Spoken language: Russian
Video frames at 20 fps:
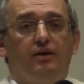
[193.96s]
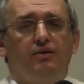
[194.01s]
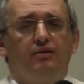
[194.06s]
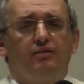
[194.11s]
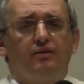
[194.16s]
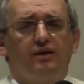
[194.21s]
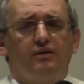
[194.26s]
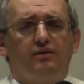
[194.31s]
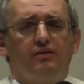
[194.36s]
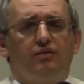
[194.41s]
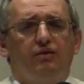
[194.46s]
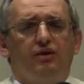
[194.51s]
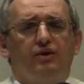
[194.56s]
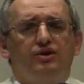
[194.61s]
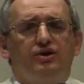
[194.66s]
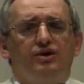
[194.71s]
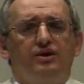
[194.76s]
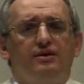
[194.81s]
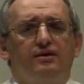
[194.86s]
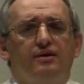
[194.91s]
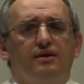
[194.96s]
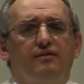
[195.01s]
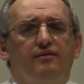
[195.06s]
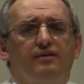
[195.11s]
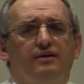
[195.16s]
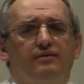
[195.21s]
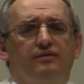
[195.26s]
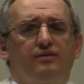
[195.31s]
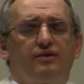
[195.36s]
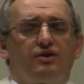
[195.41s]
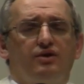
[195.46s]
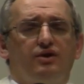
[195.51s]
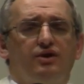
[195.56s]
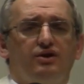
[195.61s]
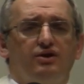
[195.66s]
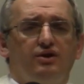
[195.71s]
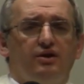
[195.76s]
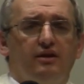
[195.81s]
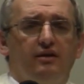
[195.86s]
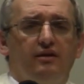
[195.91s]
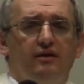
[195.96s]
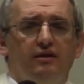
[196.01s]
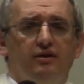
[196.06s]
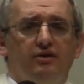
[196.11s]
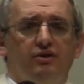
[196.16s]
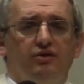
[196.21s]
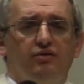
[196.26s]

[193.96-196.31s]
и он настолько чистый, возвышенный человек,